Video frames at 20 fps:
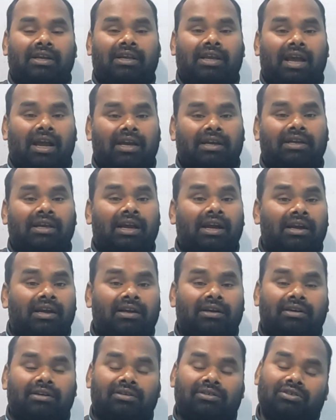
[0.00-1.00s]
क्या क्या
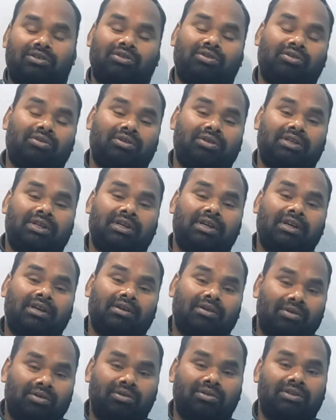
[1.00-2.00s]
स्रोतें
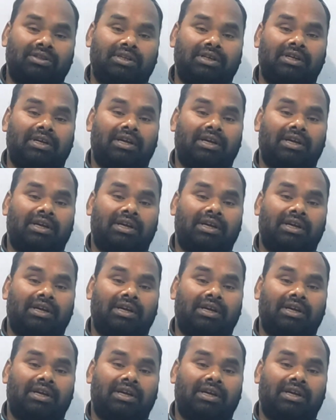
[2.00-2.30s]
होती